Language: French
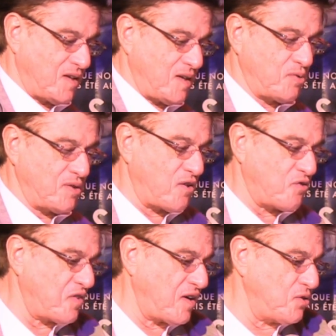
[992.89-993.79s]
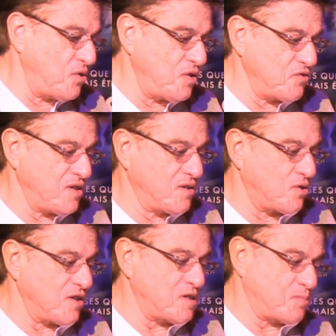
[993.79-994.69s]
et puis de la fin de l'œuvre qui
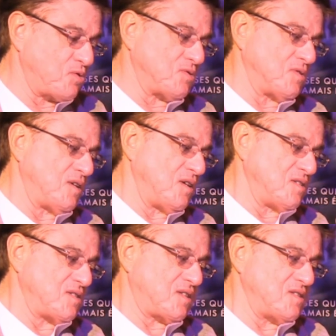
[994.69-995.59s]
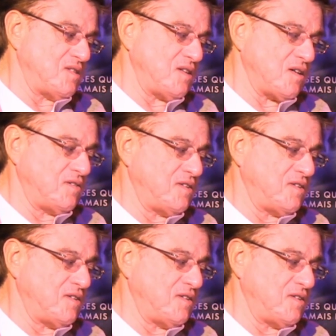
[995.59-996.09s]
correspond, c'est-à-dire